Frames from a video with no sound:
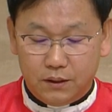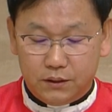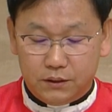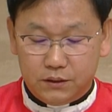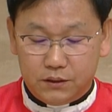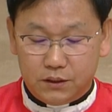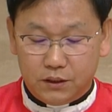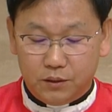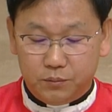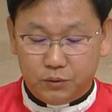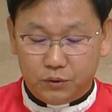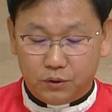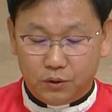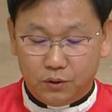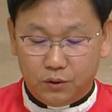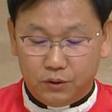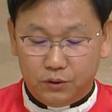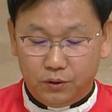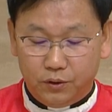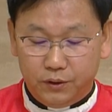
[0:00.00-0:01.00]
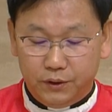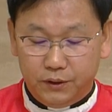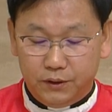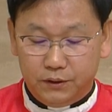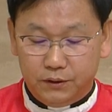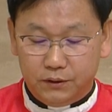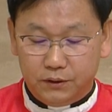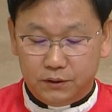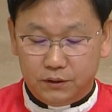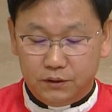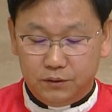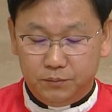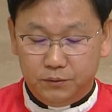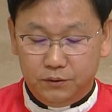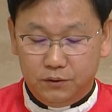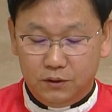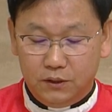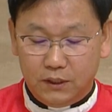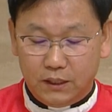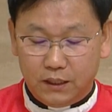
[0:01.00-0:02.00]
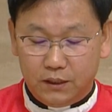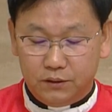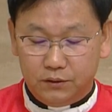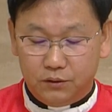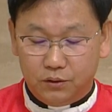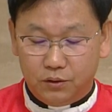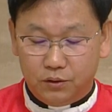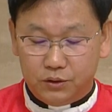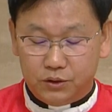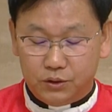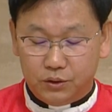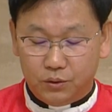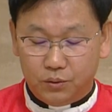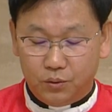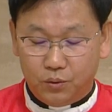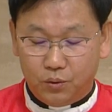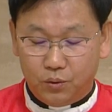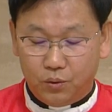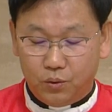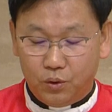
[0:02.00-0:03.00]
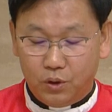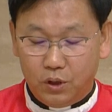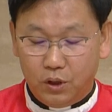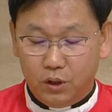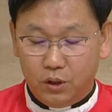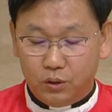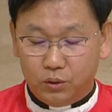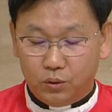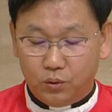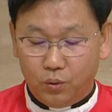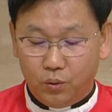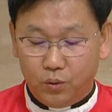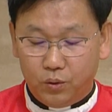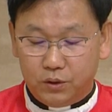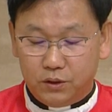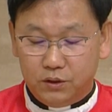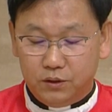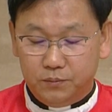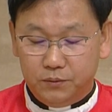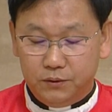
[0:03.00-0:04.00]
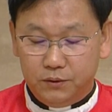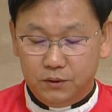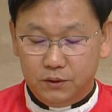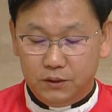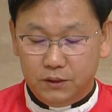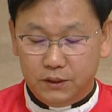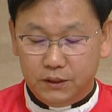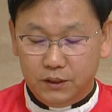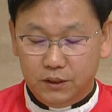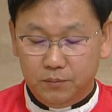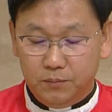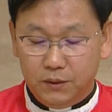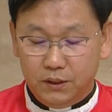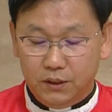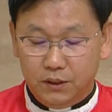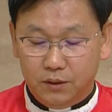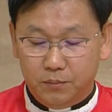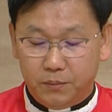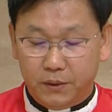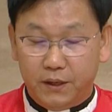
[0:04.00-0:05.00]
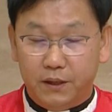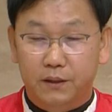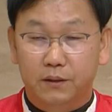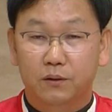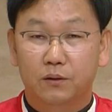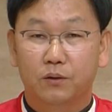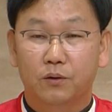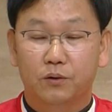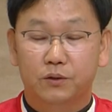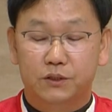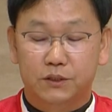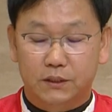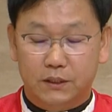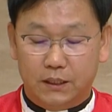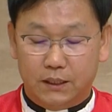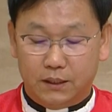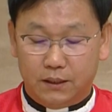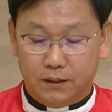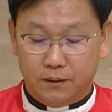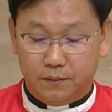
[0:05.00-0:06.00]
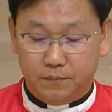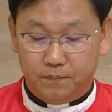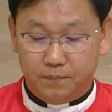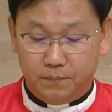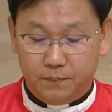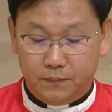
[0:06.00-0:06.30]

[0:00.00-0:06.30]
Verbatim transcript: 이제부터 너희는 그분을 아는 것이고 또 그분을 이미 뵌 것이다.